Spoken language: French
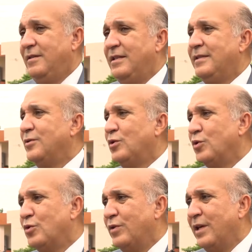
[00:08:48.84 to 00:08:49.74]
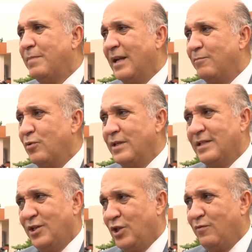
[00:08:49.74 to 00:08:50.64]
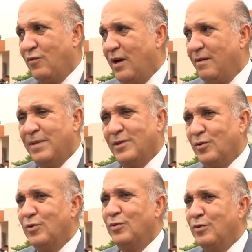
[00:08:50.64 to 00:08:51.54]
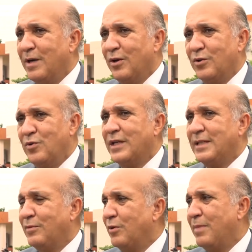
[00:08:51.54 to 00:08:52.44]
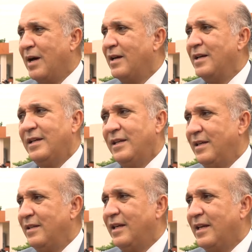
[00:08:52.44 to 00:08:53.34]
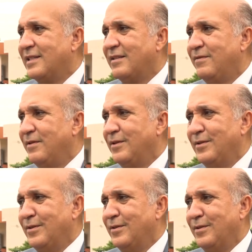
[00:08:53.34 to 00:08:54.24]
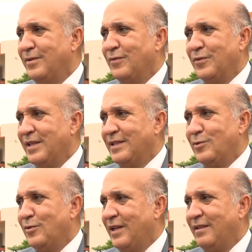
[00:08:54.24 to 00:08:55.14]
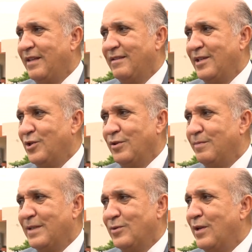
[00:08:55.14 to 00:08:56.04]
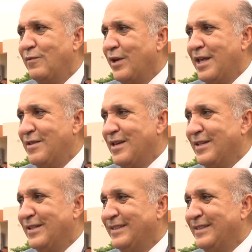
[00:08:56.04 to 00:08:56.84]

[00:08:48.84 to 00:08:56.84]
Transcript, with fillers: ils sont sanctionnés par la police à chaque fois parce qu'au Maroc, nous n'acceptons pas qu'il y ait des casques euh, fantaisies sur les têtes des gens parce que ça ne veut rien dire.